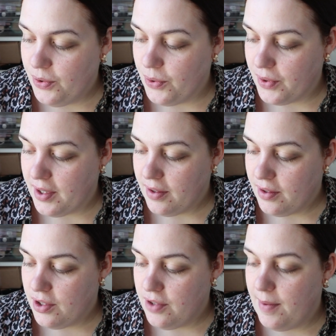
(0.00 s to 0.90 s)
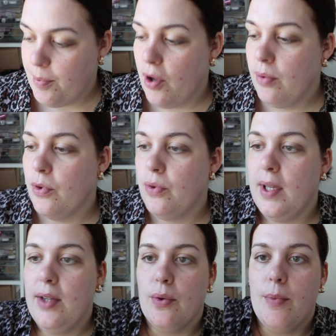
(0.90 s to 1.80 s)
donc je vais prendre mon
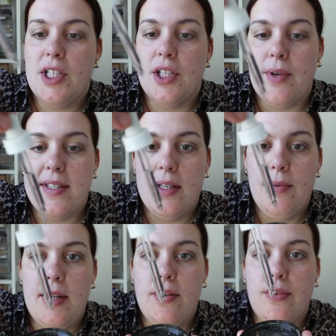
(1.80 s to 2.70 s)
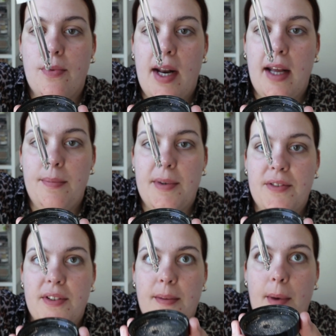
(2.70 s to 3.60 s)
huile. Donc moi j'ai choisi l'huile de Squalane
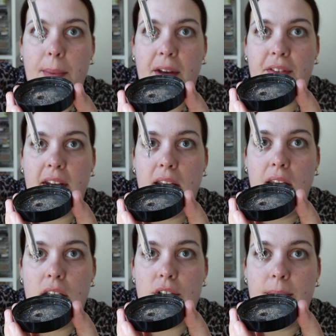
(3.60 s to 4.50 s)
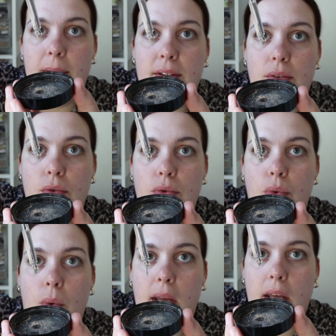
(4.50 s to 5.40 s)
parce que c'est ma préférée. Et je vais mettre
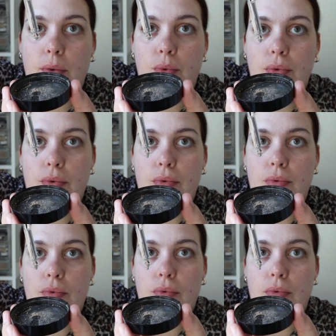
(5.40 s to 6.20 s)
3-4 gouttes